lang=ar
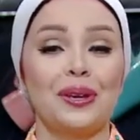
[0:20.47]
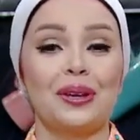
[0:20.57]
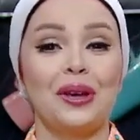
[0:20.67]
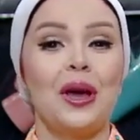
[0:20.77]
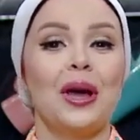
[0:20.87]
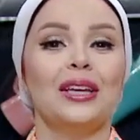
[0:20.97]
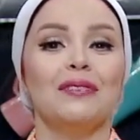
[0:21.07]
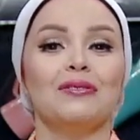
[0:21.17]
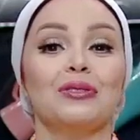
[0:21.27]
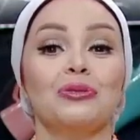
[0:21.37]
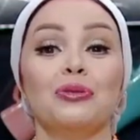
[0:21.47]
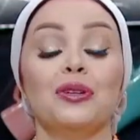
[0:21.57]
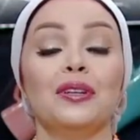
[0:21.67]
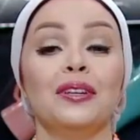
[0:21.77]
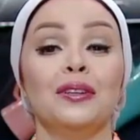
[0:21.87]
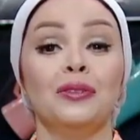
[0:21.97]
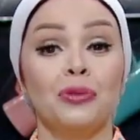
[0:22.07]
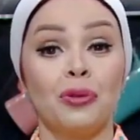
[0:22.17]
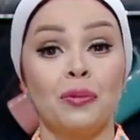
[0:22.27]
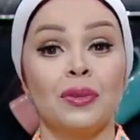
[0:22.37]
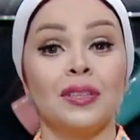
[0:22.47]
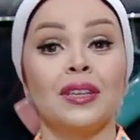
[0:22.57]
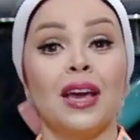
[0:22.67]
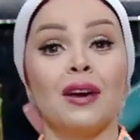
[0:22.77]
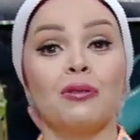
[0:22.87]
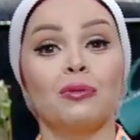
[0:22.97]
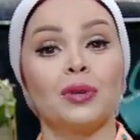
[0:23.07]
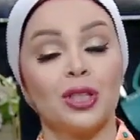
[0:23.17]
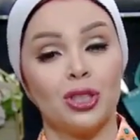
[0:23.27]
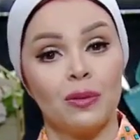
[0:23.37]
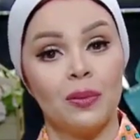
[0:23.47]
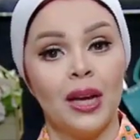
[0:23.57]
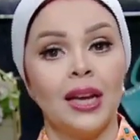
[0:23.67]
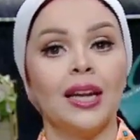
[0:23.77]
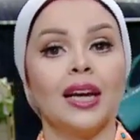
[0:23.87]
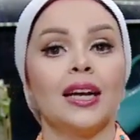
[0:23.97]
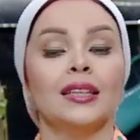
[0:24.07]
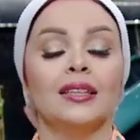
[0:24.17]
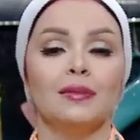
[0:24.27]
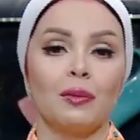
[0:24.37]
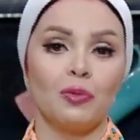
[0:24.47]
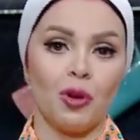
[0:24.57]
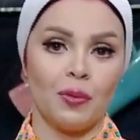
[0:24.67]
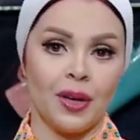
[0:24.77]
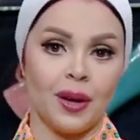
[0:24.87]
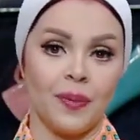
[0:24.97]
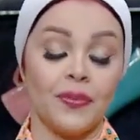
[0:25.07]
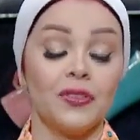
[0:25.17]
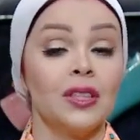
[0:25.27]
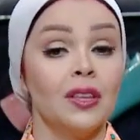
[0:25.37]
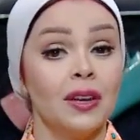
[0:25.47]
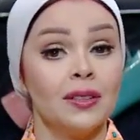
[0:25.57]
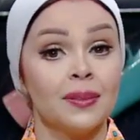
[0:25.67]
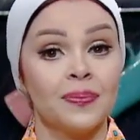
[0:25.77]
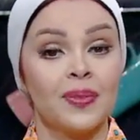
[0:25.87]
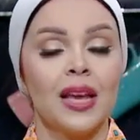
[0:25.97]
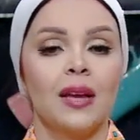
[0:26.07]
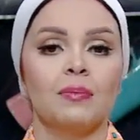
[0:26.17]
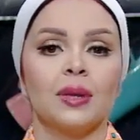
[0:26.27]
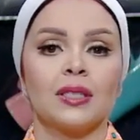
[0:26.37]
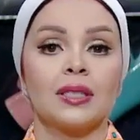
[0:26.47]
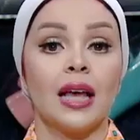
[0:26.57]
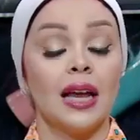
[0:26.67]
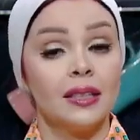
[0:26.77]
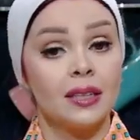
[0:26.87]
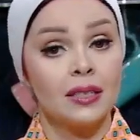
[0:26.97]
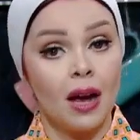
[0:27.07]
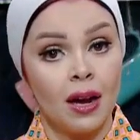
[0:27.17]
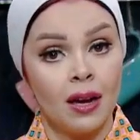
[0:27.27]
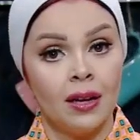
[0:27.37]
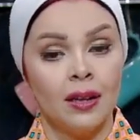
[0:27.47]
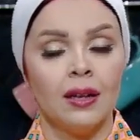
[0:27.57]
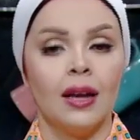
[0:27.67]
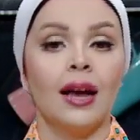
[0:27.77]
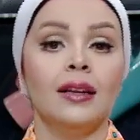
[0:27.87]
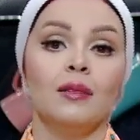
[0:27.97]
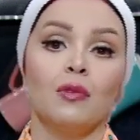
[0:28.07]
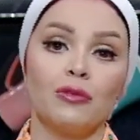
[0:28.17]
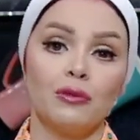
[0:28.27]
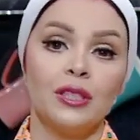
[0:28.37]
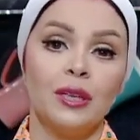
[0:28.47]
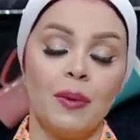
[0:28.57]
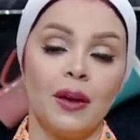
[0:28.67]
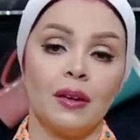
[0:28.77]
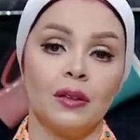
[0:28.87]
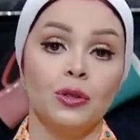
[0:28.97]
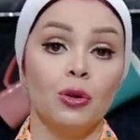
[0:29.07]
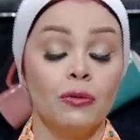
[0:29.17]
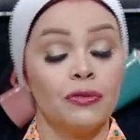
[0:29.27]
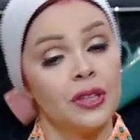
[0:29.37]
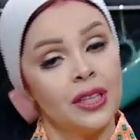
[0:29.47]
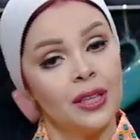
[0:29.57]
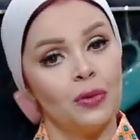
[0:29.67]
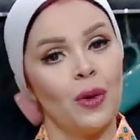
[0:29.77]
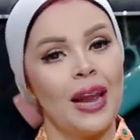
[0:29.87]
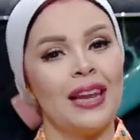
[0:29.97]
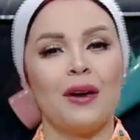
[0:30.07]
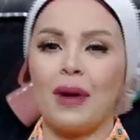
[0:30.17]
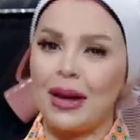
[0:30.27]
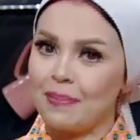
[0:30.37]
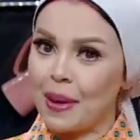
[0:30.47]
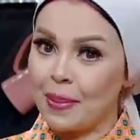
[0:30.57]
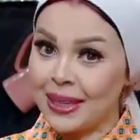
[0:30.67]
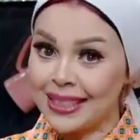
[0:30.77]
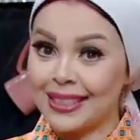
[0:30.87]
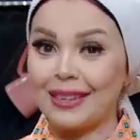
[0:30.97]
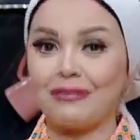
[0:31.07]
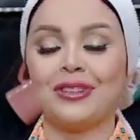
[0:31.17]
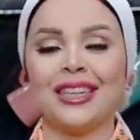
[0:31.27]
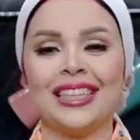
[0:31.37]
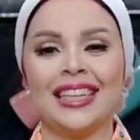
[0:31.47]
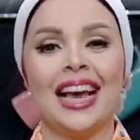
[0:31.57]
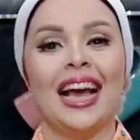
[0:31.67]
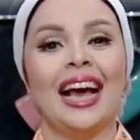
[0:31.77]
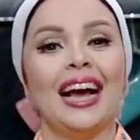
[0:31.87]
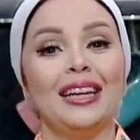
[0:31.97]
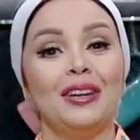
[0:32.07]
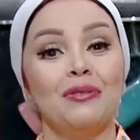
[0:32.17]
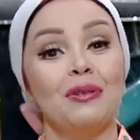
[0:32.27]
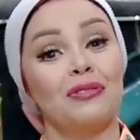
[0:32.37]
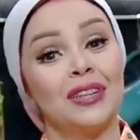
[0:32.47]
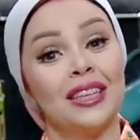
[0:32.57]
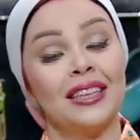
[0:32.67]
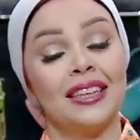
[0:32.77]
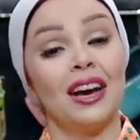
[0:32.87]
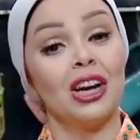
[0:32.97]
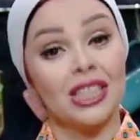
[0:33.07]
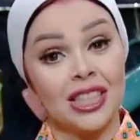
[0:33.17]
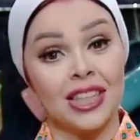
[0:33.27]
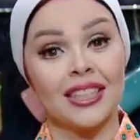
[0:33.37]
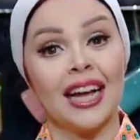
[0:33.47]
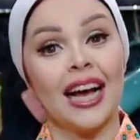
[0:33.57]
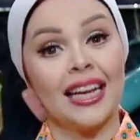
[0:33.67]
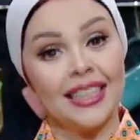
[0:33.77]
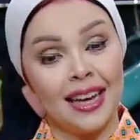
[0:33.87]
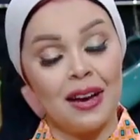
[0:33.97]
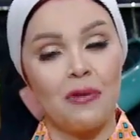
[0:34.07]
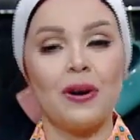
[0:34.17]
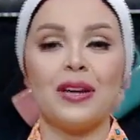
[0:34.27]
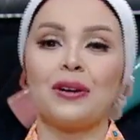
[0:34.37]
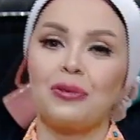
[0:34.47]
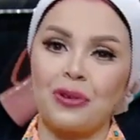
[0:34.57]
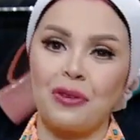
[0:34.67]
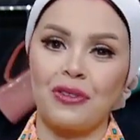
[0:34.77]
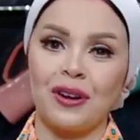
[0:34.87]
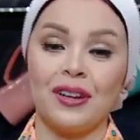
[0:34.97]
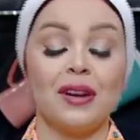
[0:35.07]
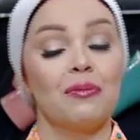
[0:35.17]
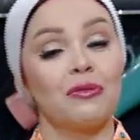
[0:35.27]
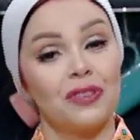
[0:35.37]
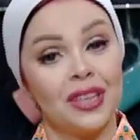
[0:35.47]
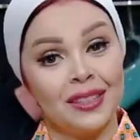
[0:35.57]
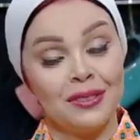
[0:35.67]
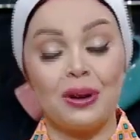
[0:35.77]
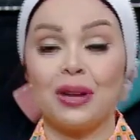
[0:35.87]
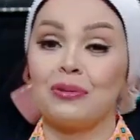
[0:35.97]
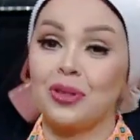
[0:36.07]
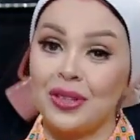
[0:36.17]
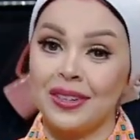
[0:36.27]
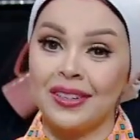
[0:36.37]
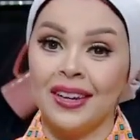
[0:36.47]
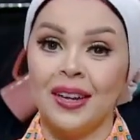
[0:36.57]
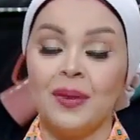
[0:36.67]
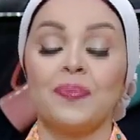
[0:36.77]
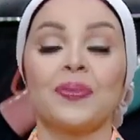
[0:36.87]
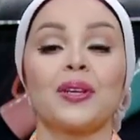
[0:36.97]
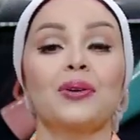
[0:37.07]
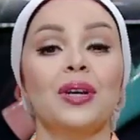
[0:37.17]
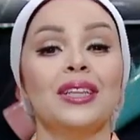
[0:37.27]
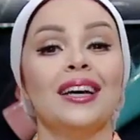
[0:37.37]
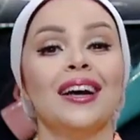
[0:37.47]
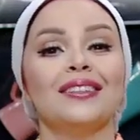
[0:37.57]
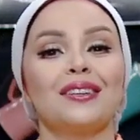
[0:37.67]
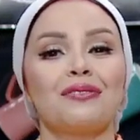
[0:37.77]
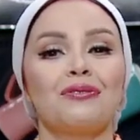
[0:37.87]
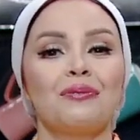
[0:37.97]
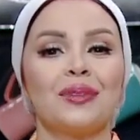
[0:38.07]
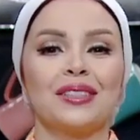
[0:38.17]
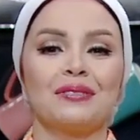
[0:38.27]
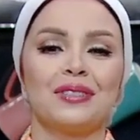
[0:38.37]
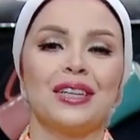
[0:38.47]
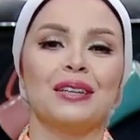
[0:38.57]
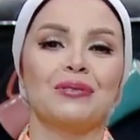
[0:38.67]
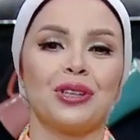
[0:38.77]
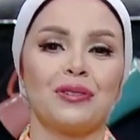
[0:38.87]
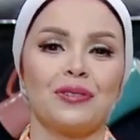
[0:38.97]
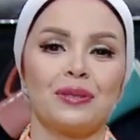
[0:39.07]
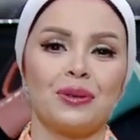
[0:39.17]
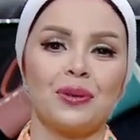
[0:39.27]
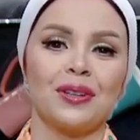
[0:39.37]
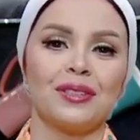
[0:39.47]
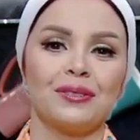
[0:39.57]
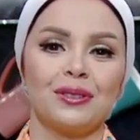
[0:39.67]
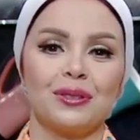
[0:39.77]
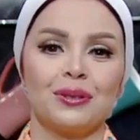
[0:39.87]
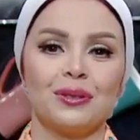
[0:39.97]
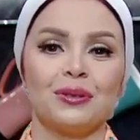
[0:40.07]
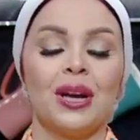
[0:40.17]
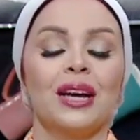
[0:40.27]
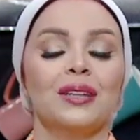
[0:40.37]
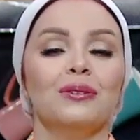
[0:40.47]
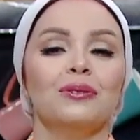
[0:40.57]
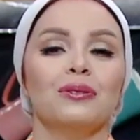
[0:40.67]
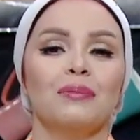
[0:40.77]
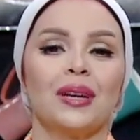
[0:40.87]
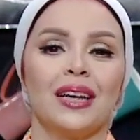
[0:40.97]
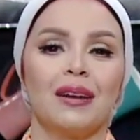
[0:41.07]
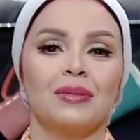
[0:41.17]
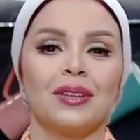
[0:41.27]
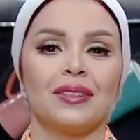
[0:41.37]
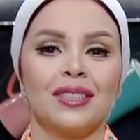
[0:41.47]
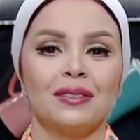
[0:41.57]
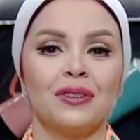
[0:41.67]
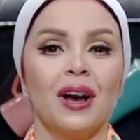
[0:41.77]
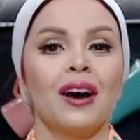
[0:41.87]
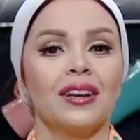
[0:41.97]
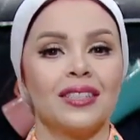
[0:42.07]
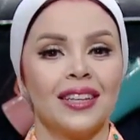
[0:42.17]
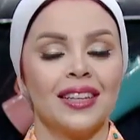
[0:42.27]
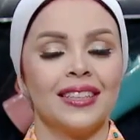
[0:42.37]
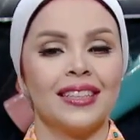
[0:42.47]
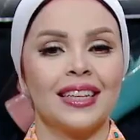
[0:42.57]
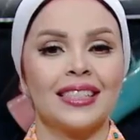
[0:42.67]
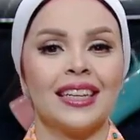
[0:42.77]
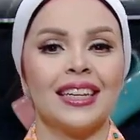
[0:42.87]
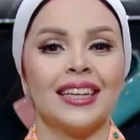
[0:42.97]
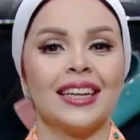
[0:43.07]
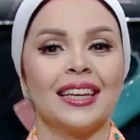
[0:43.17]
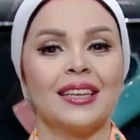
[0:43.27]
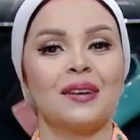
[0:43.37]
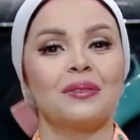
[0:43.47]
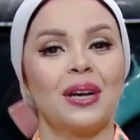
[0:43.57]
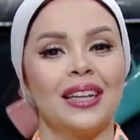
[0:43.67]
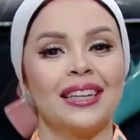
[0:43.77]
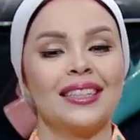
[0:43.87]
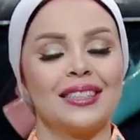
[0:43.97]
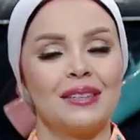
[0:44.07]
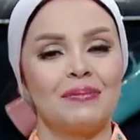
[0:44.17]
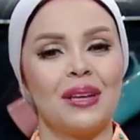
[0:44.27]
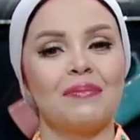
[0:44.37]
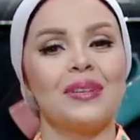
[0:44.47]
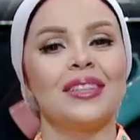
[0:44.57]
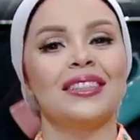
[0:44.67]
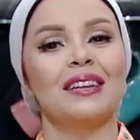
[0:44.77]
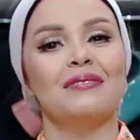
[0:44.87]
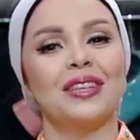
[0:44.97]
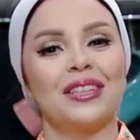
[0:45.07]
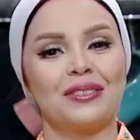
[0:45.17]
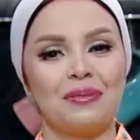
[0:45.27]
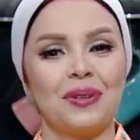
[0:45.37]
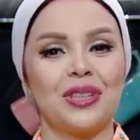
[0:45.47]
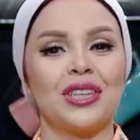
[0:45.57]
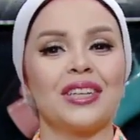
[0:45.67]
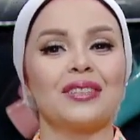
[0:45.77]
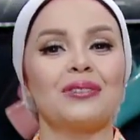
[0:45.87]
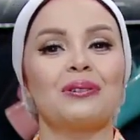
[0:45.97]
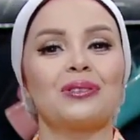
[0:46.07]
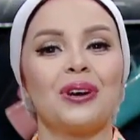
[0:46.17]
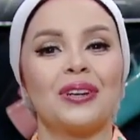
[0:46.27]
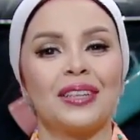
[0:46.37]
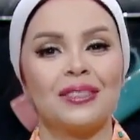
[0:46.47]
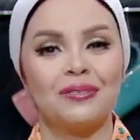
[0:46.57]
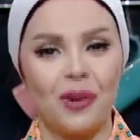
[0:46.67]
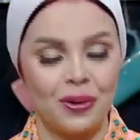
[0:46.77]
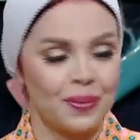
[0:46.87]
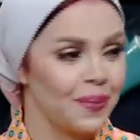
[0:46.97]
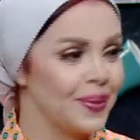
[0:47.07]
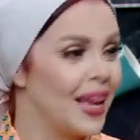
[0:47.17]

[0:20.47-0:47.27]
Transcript: ايه يفضل طول اليوم ياكل ويشرب الحاجات اللي ممنوع منها في الدايت بس هل ده صح هل المفروض يبقى يوم فري ولا وجبه بس فري هل اليوم الفري اصلا حقيقه ولا خرافه مفيد ولا مضر كل ده هنعرفه من ضيفتي اللي مشرفاني منوراني في الاستوديو دكتور مي عبد اللطيف اخصائيه التغذيه العلاجيه وعلاج السمنه من الفريق الطبي لشركه اون تارجت فارما